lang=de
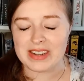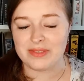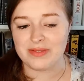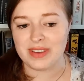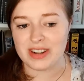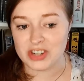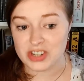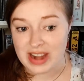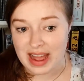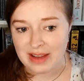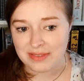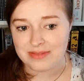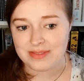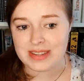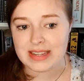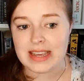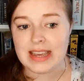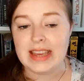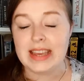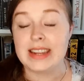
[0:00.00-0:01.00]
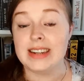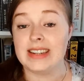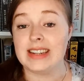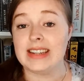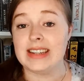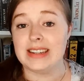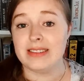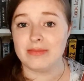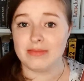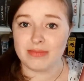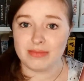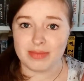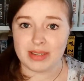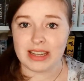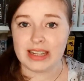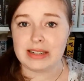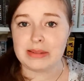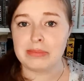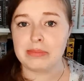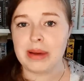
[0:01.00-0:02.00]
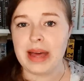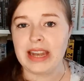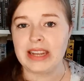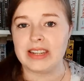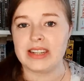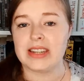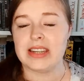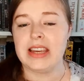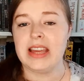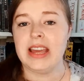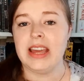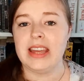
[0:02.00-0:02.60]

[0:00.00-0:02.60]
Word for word: verschafft. Den dritten Band,